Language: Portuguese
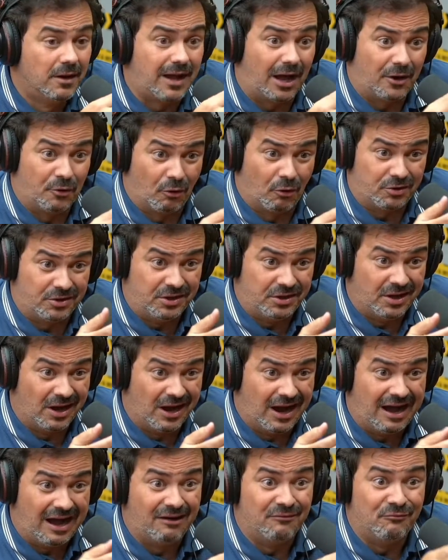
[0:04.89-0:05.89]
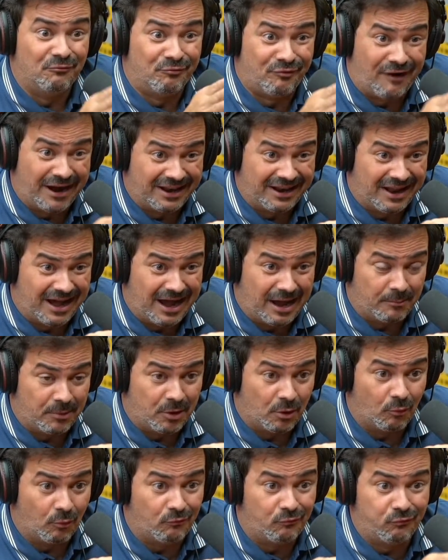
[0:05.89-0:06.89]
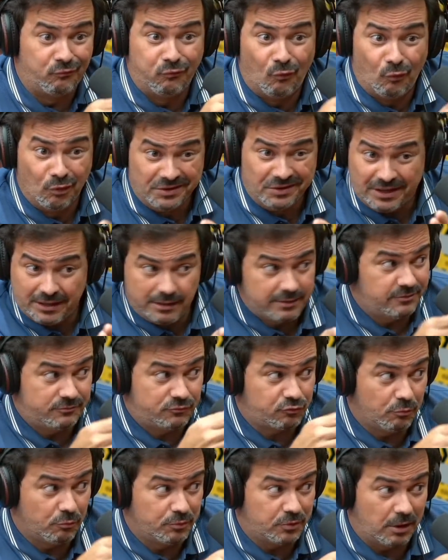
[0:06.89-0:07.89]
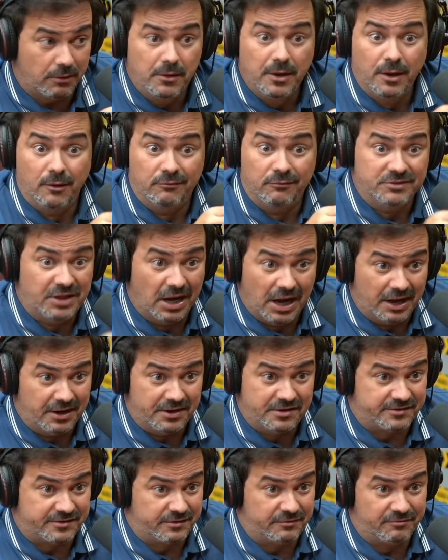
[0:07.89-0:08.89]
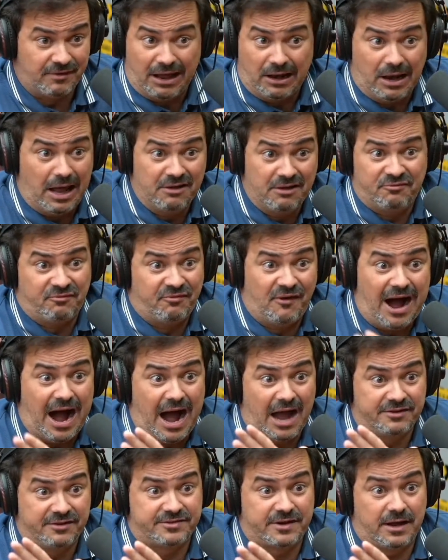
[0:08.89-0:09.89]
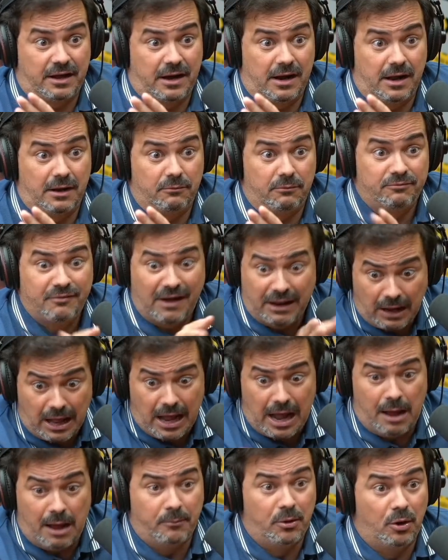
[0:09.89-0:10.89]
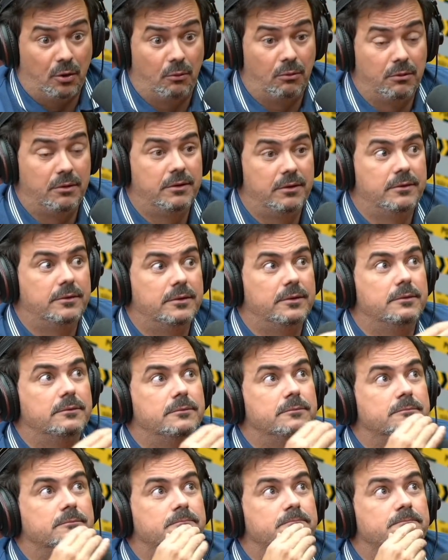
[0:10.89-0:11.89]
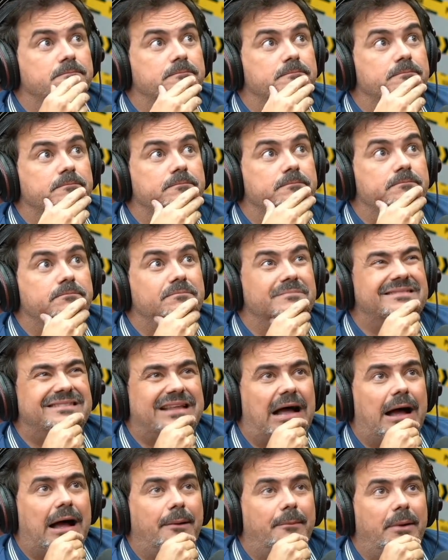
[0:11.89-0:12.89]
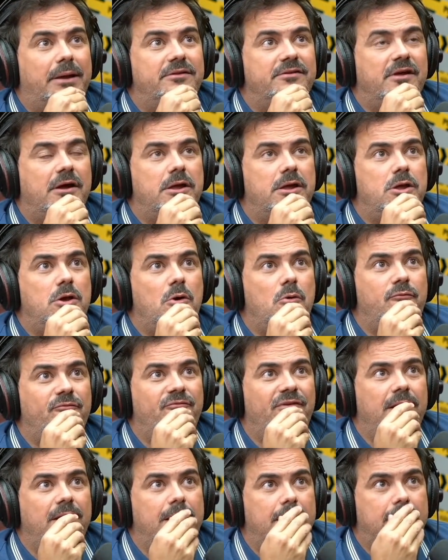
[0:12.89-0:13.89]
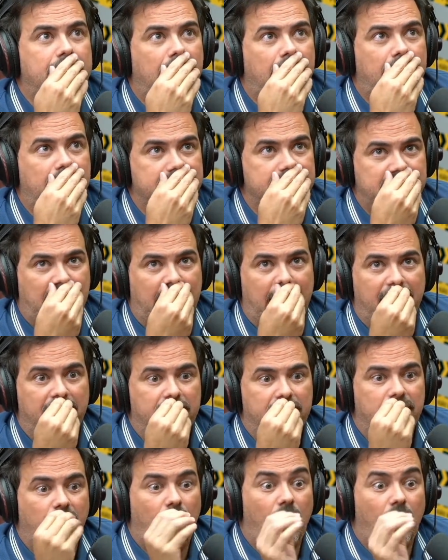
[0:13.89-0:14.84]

Carioquinha, vai lá, meu. Foda. Desculpa. Dane-se. Vai lá e faz, caralho. Vai lá, meu. Mas pode falar um foda-se aqui também. Tá, mas Opa. aí eu falei, cara, tá.